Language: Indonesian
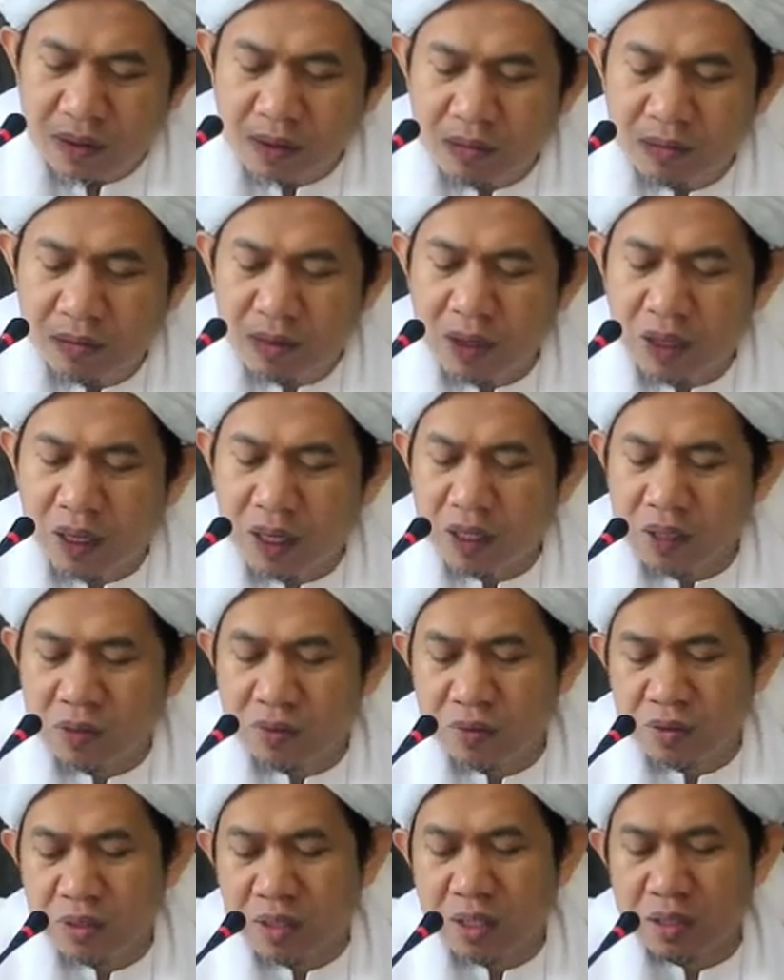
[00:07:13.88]
bil
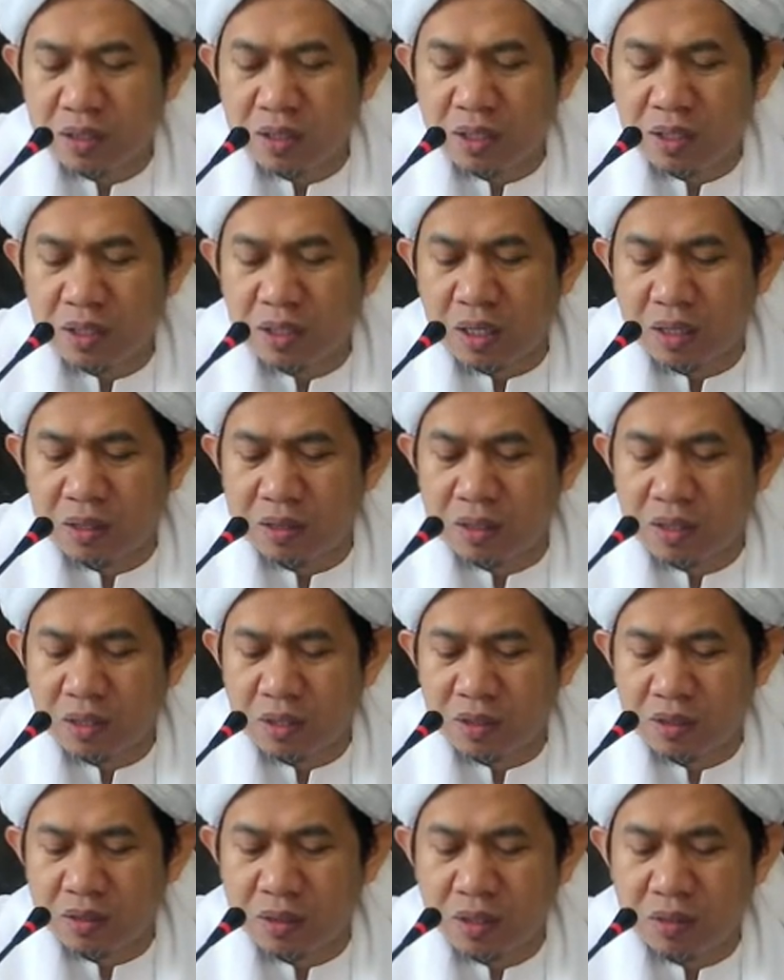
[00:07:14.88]
adwiyatil
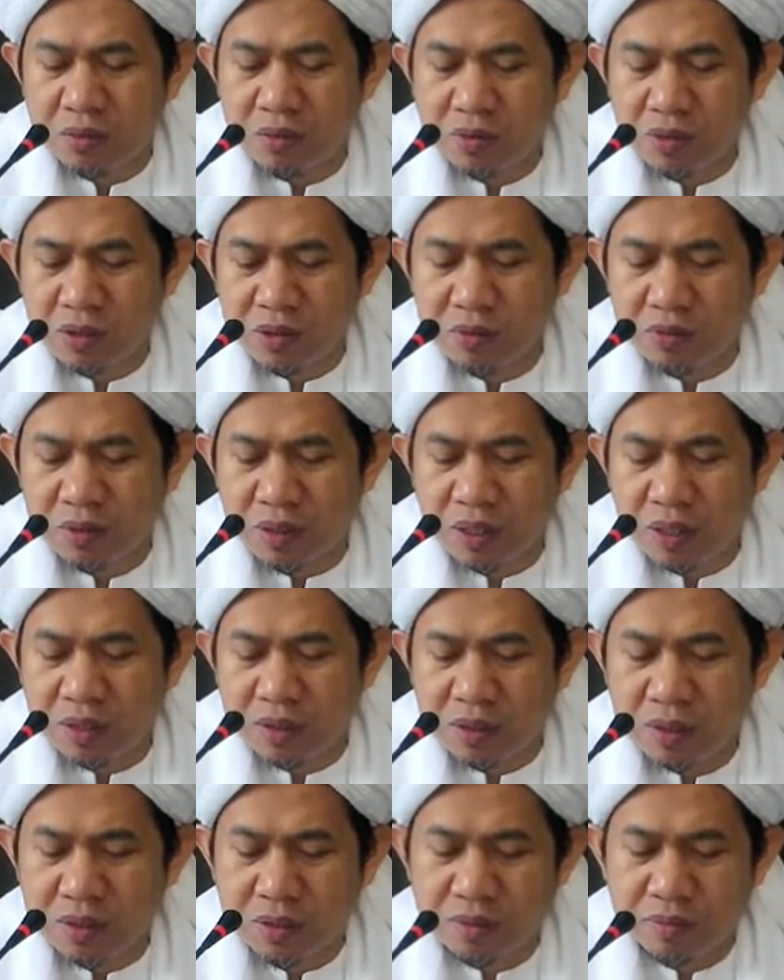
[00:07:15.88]
kasiratil
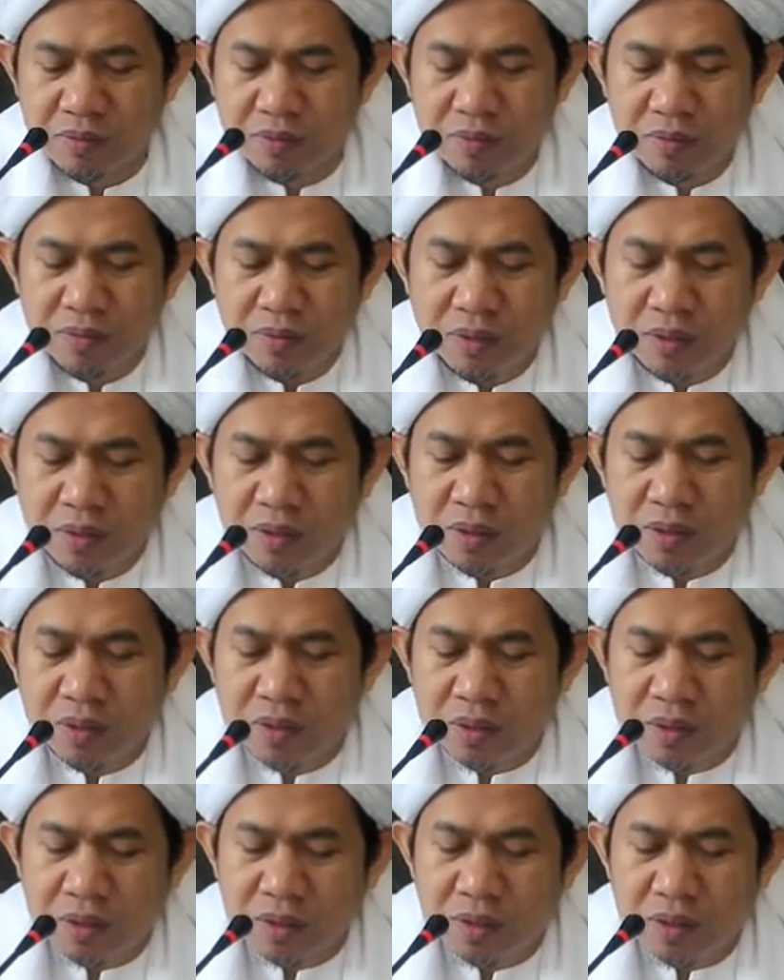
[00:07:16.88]
mujamaati
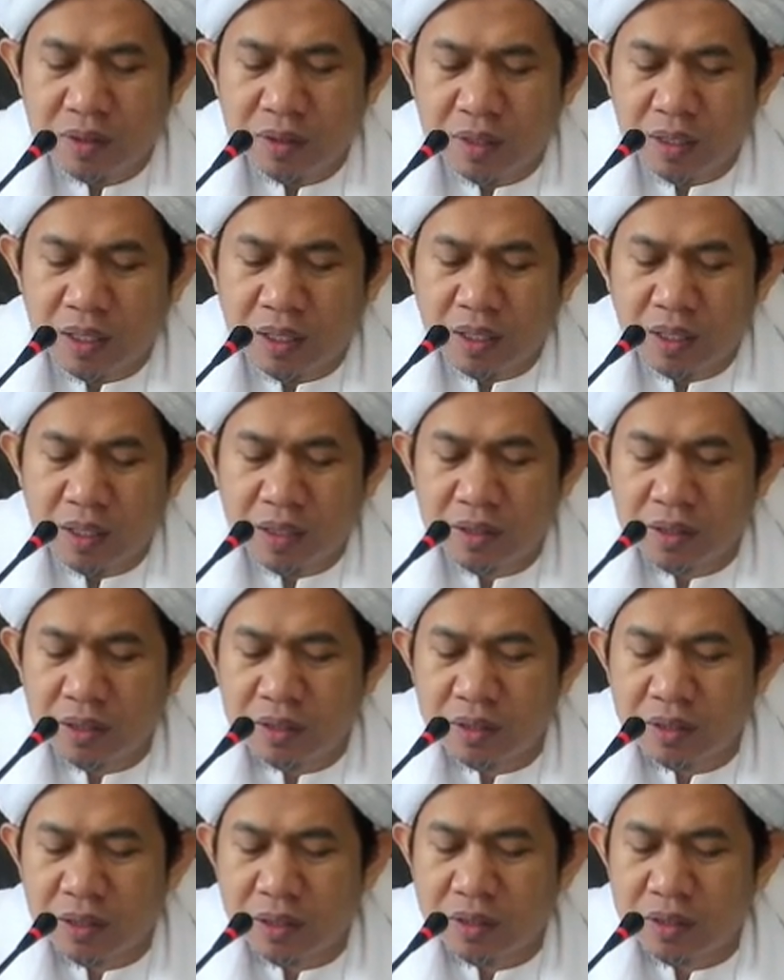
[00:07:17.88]
karena
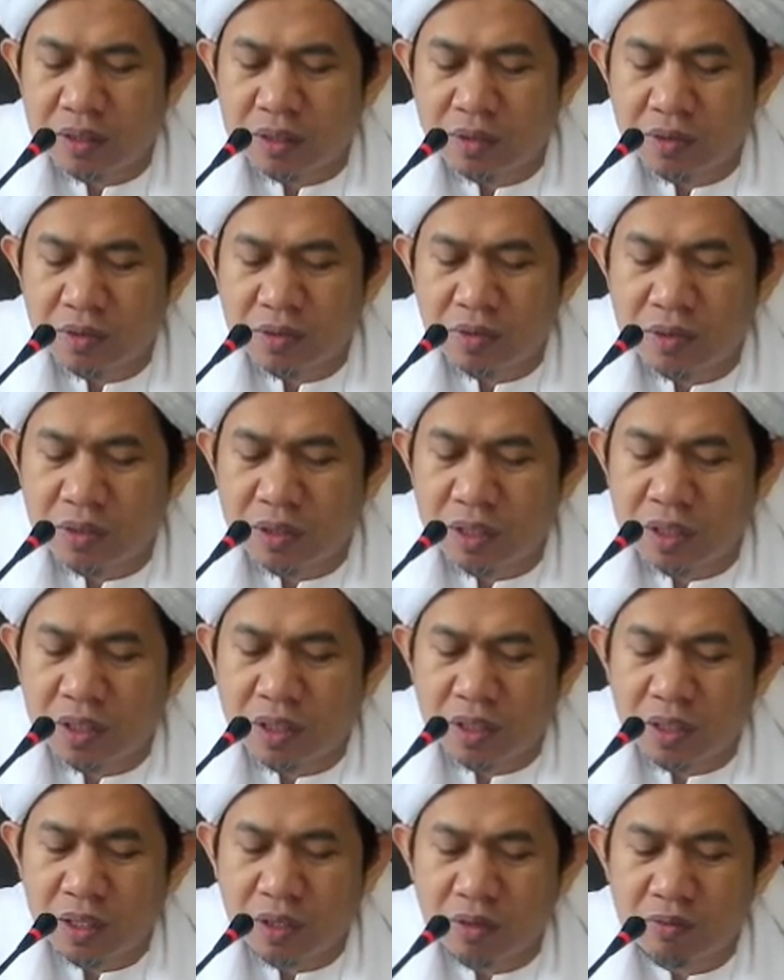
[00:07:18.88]
eh, sesungguhnya
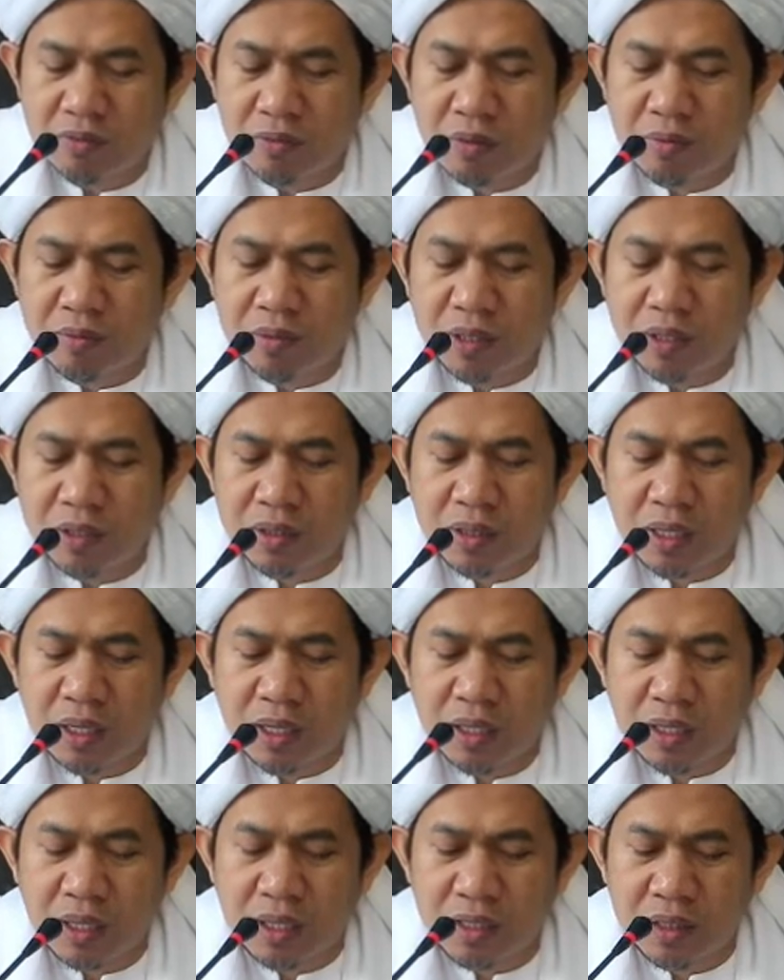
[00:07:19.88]
engkau
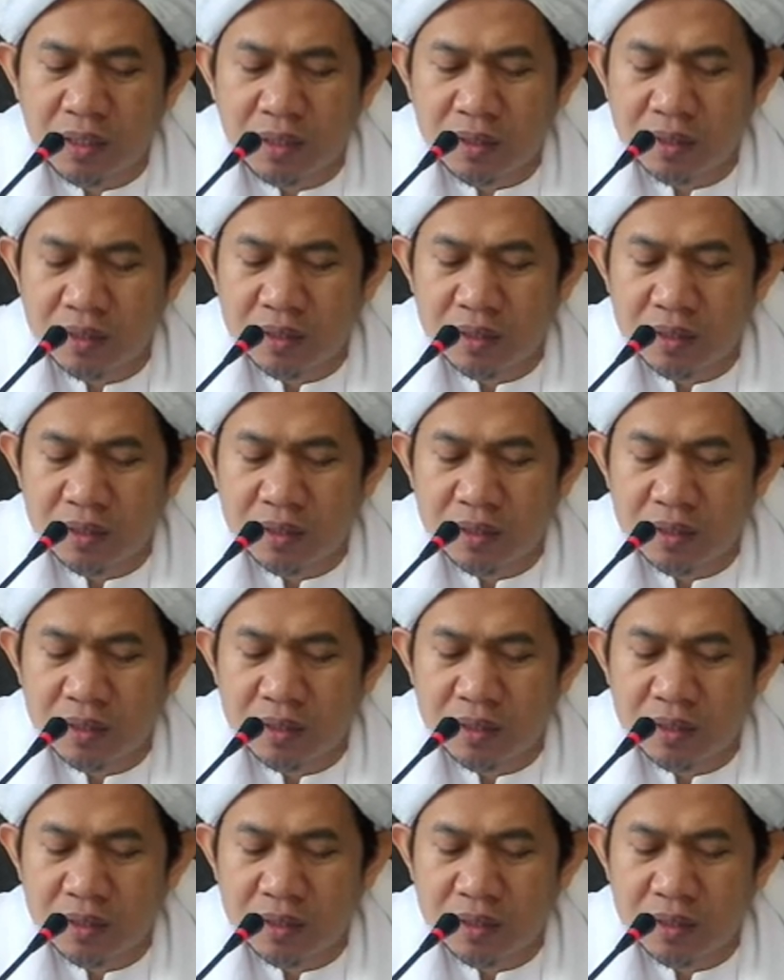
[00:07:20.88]
memerintahkan